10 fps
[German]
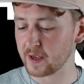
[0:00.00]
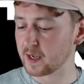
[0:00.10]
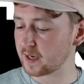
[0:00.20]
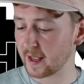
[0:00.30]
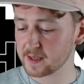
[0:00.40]

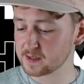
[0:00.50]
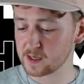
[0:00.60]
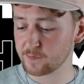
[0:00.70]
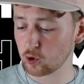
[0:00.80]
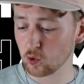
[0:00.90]
Gleiches gilt
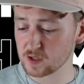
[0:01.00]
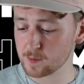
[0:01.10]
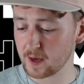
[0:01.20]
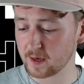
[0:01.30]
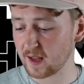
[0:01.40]
für
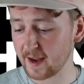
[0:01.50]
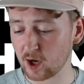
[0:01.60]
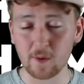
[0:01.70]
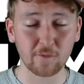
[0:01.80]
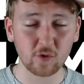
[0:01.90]
Klostermann,
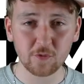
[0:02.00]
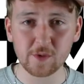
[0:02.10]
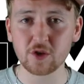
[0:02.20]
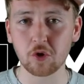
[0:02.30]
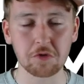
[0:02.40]
3,5
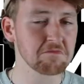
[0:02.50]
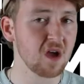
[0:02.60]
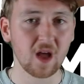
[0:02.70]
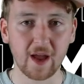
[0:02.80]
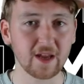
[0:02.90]
Millionen.
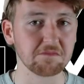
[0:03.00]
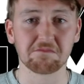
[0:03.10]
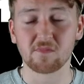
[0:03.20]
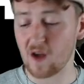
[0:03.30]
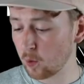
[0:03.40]
Hey,
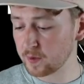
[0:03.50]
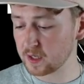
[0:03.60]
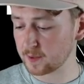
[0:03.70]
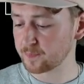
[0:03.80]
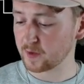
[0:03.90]
Warum
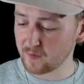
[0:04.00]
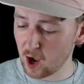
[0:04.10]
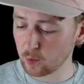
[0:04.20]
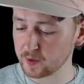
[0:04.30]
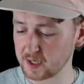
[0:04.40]
nicht?
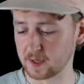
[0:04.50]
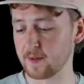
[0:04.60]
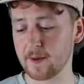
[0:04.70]
Warum nicht?